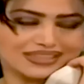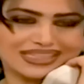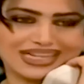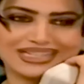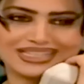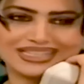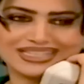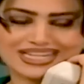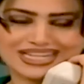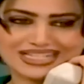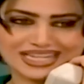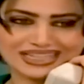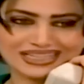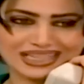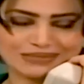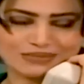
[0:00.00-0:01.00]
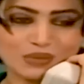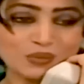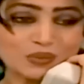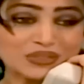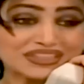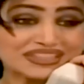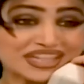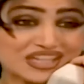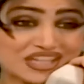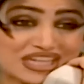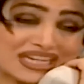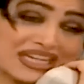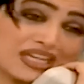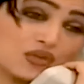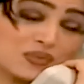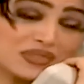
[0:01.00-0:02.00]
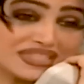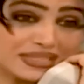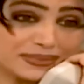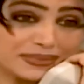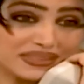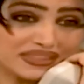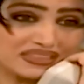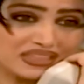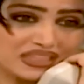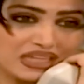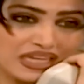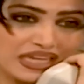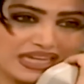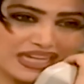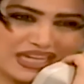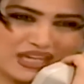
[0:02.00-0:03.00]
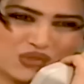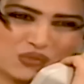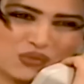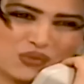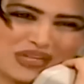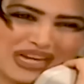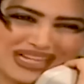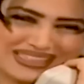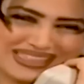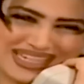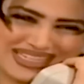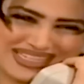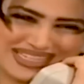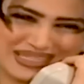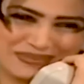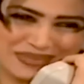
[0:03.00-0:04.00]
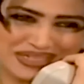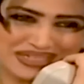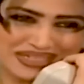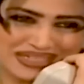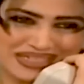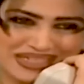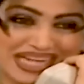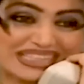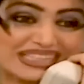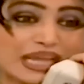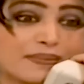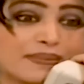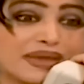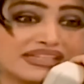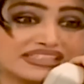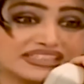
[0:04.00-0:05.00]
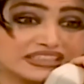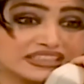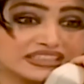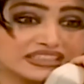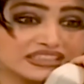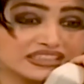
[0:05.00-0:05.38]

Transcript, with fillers: يعني استاذ عدنان ما ممكن تاجيلها ليوم السبت لانه بكره عندي عزيمه لعند حماتي